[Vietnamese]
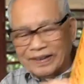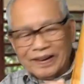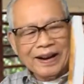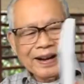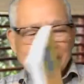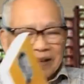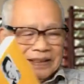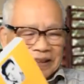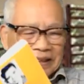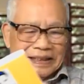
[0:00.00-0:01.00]
Đó.
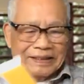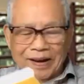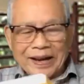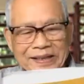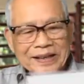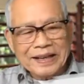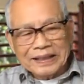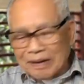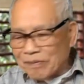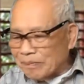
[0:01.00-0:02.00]
Thì đó là những cái
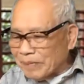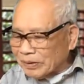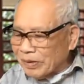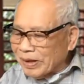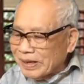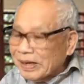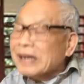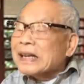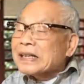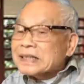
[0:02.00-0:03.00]
tác phẩm mà tôi
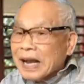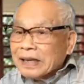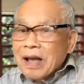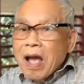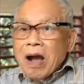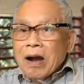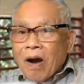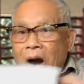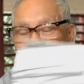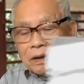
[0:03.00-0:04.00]
in thành sách.
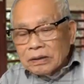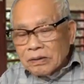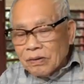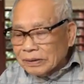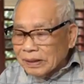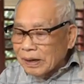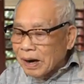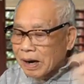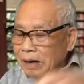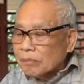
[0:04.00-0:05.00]
Còn có tới
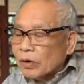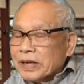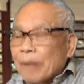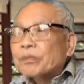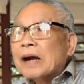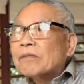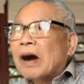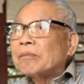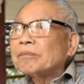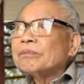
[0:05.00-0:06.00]
hơn một trăm tác
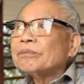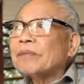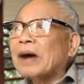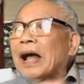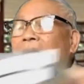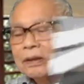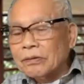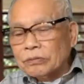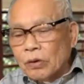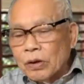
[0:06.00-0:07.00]
phẩm mà
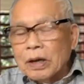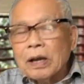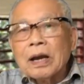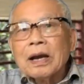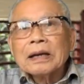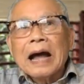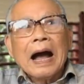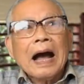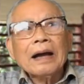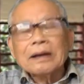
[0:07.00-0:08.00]
chúng tôi
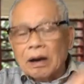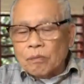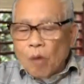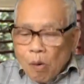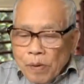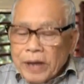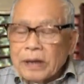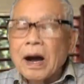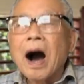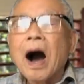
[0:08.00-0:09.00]
đã được phổ biến